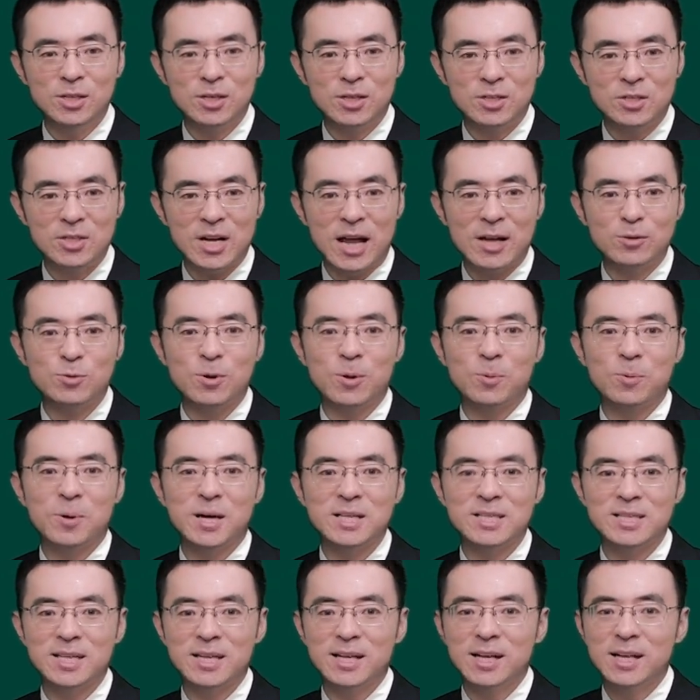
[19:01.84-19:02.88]
这个债权
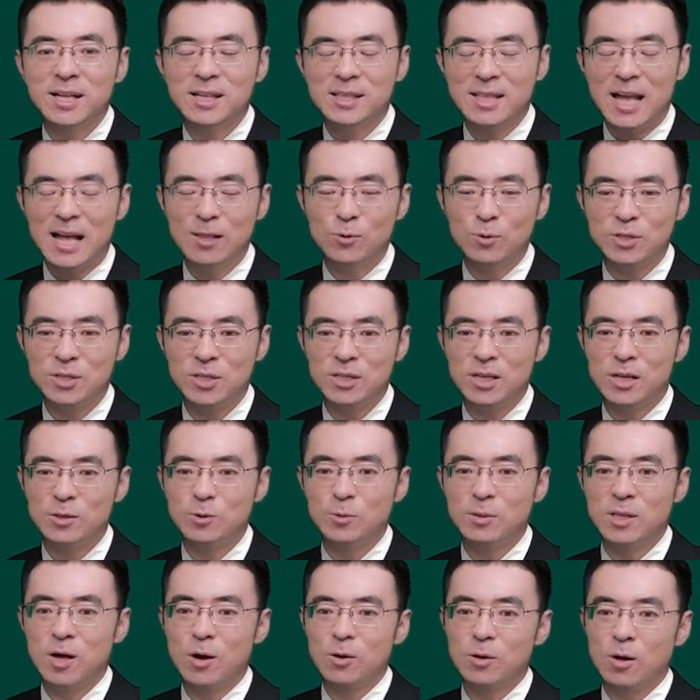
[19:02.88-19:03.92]
关系，它所指向
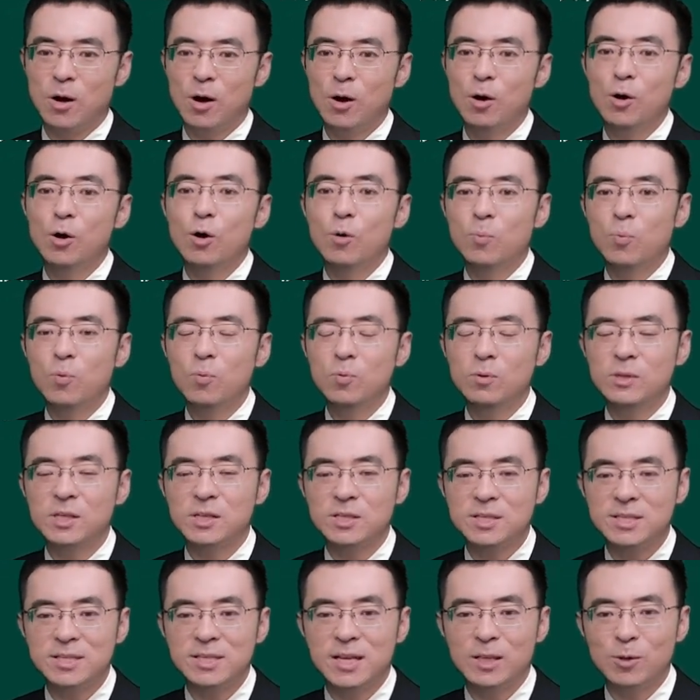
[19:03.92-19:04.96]
就是老高不
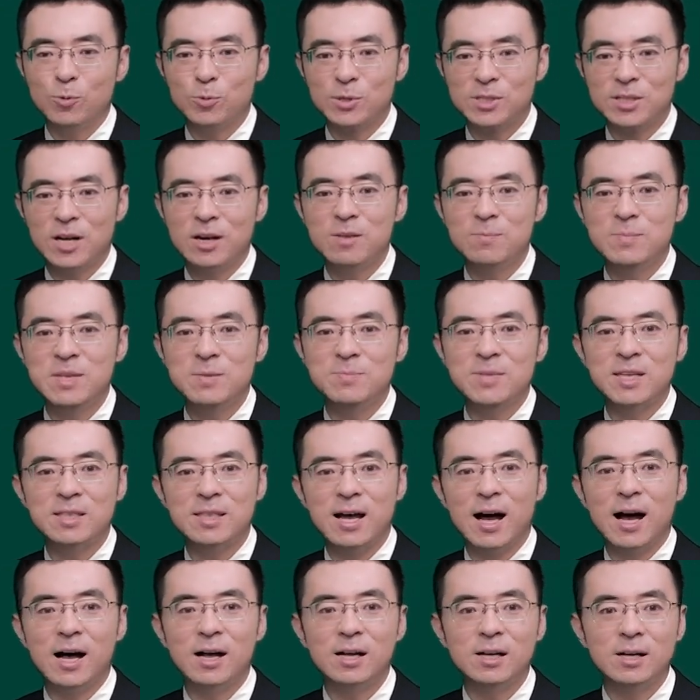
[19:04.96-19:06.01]
能泄露商业秘密
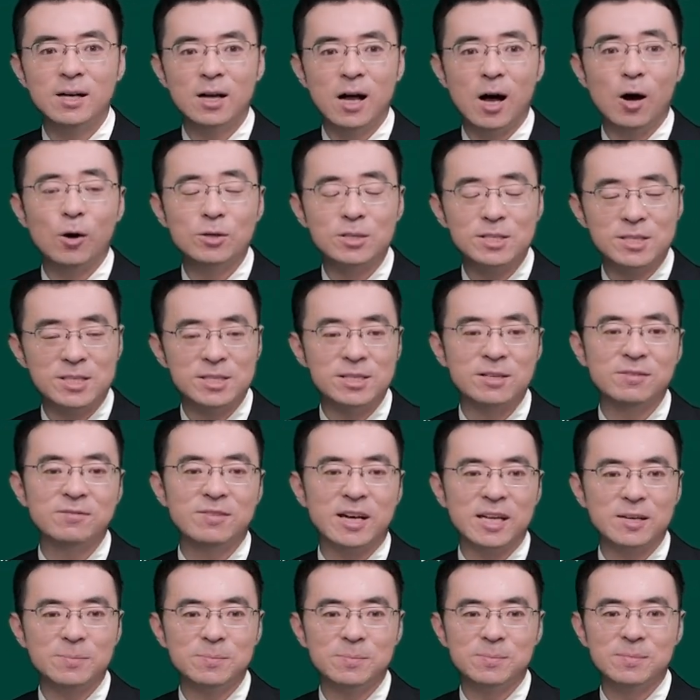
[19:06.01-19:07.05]
的好行
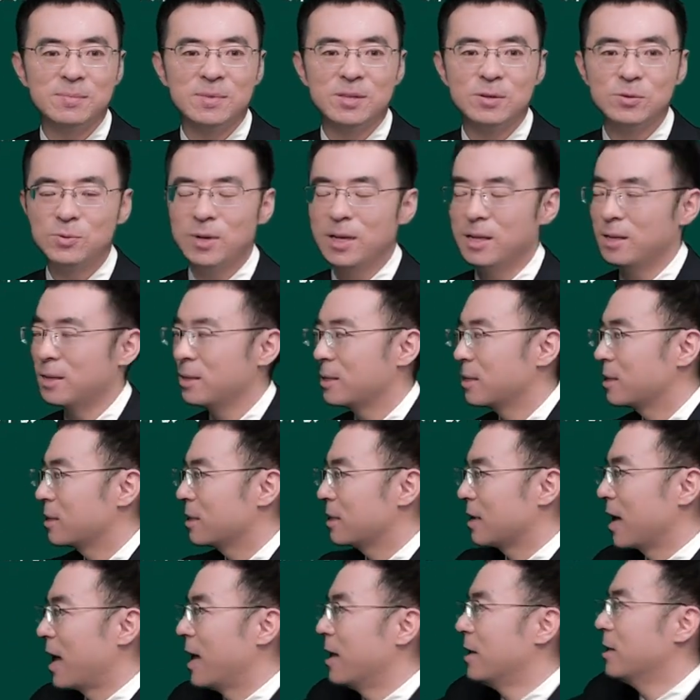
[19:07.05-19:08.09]
为。所以，
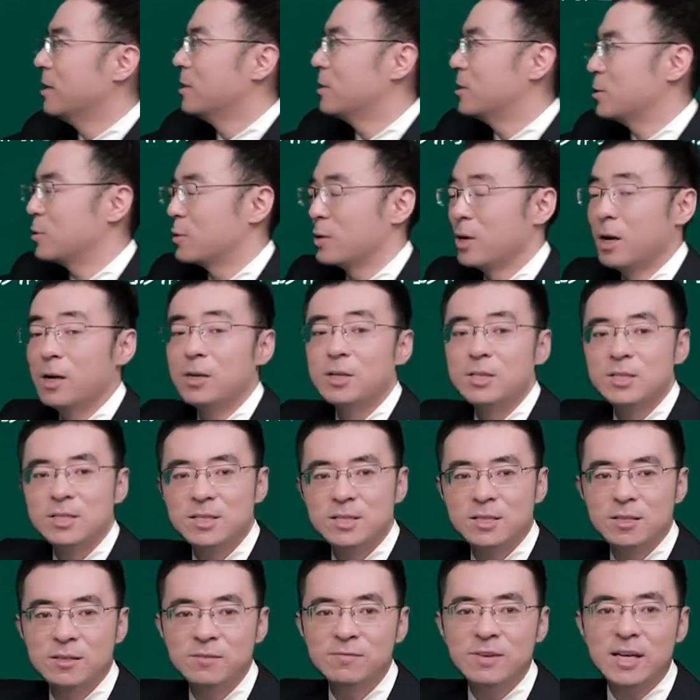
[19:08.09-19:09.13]
你看，这就是
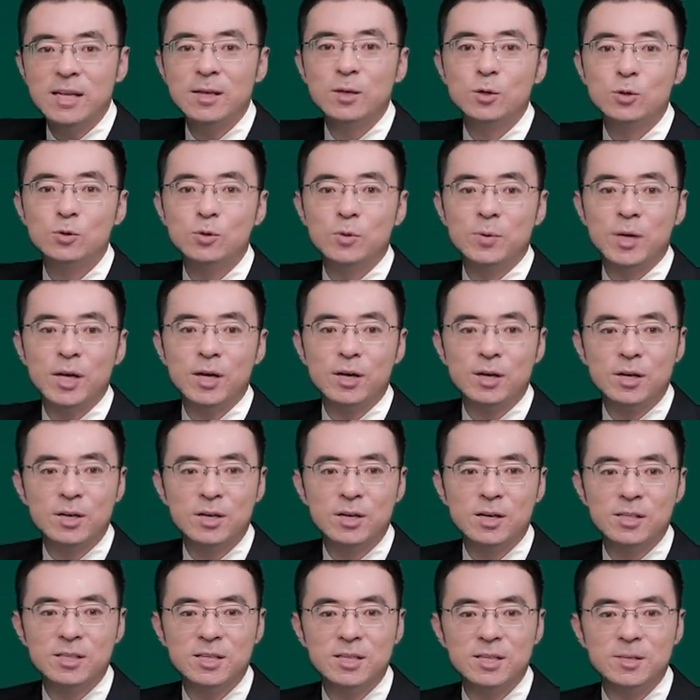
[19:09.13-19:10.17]
行为作为
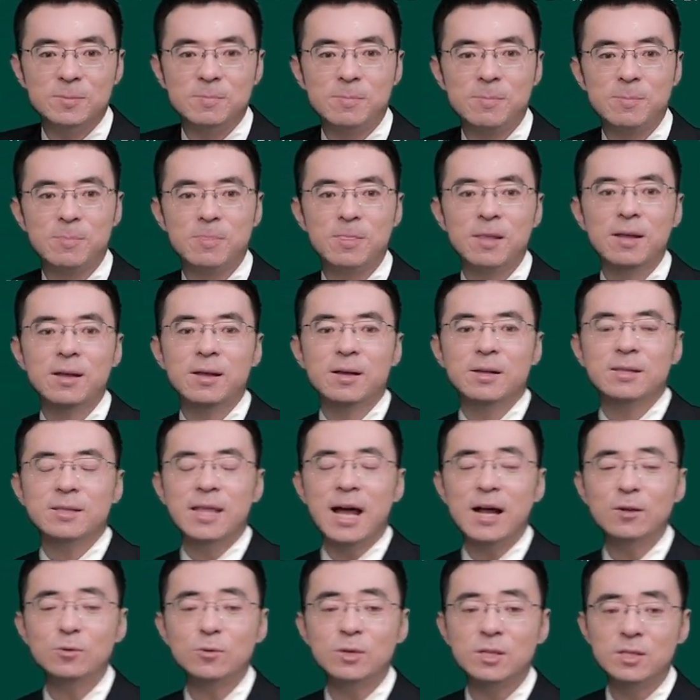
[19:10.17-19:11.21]
客体。
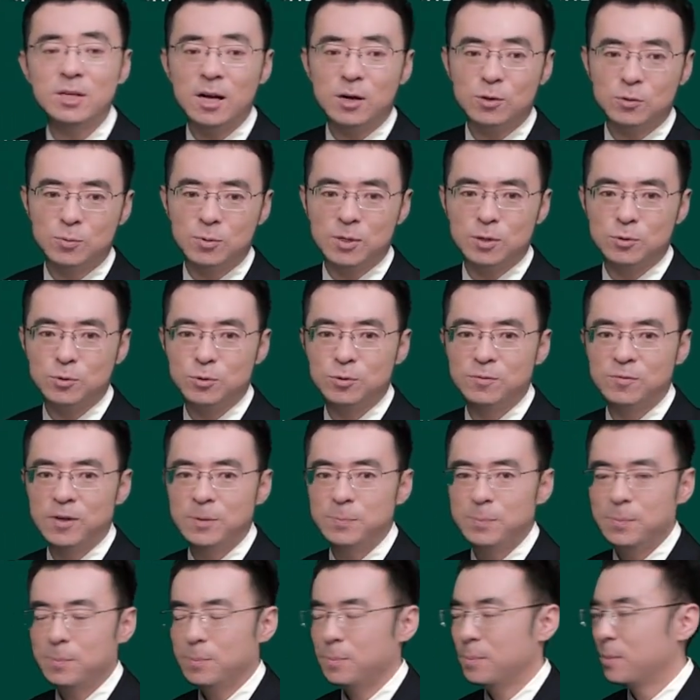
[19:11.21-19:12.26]
大家注意，这要做个区
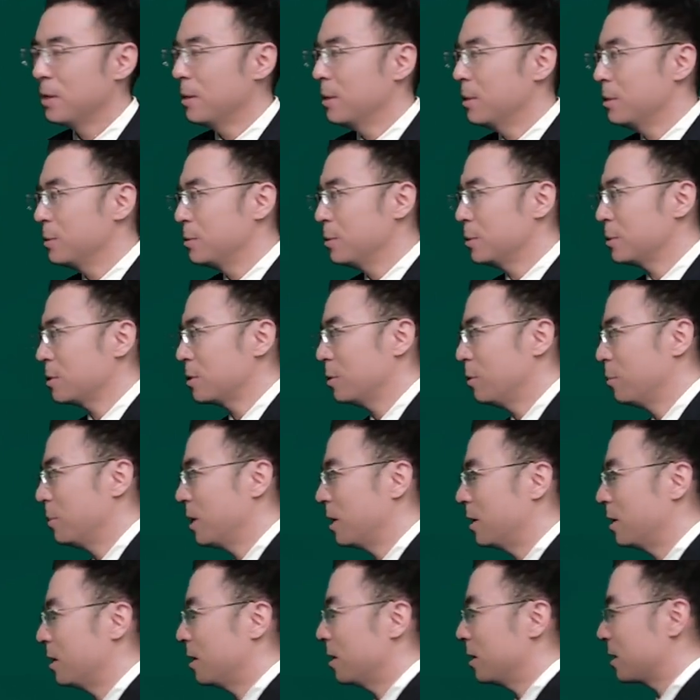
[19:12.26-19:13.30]
分，就是我
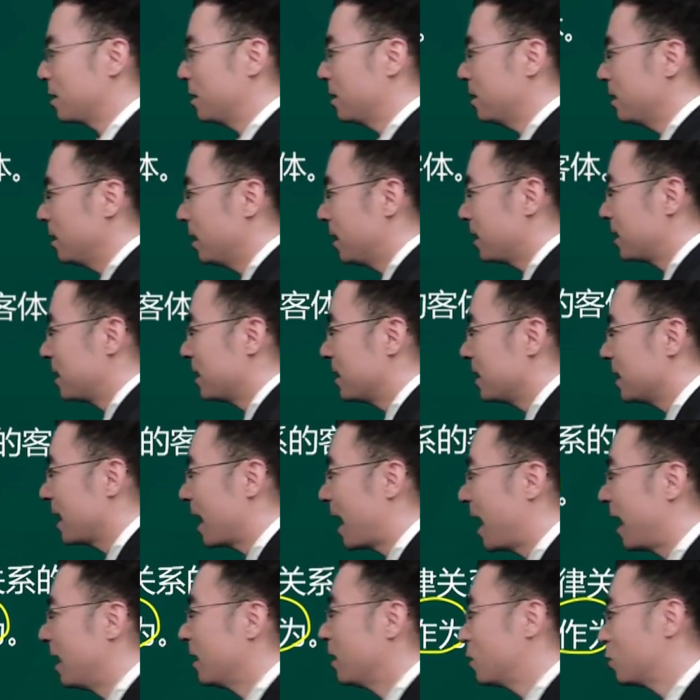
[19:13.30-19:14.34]
们和客体
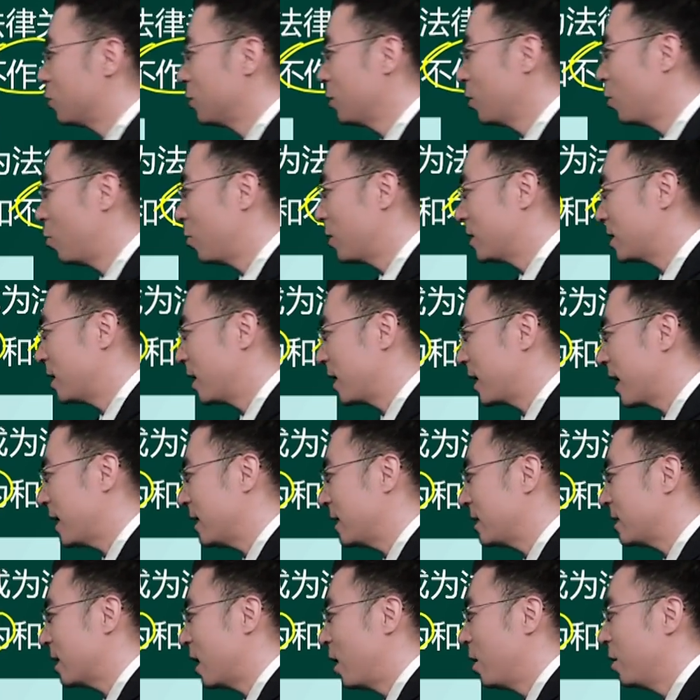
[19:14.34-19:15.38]
啊容易混淆概
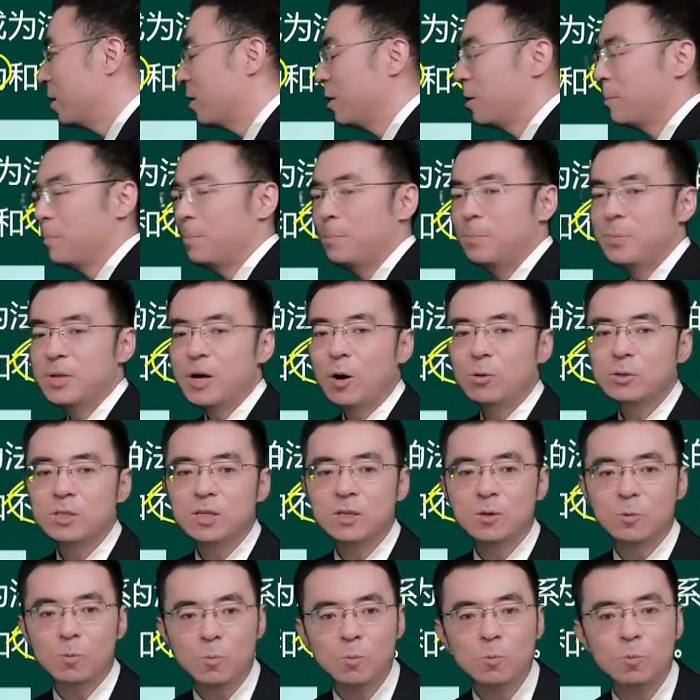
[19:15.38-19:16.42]
念叫标
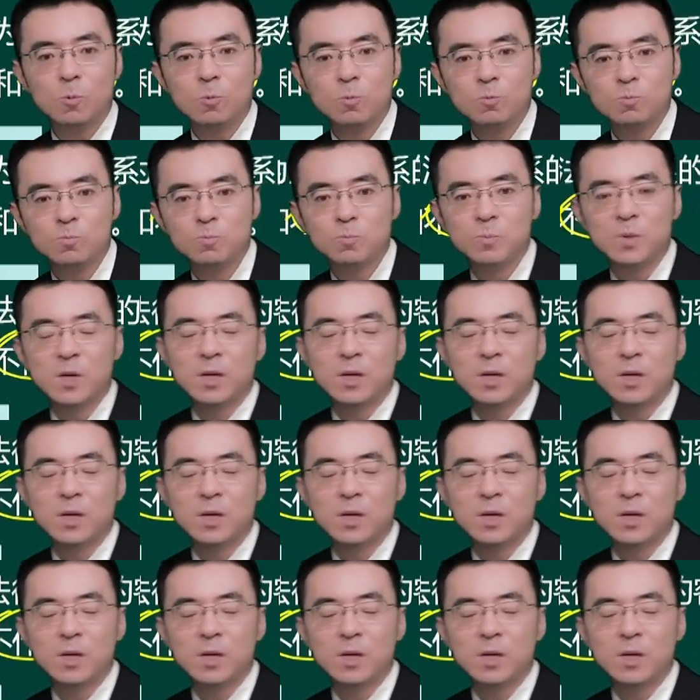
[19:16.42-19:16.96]
的物。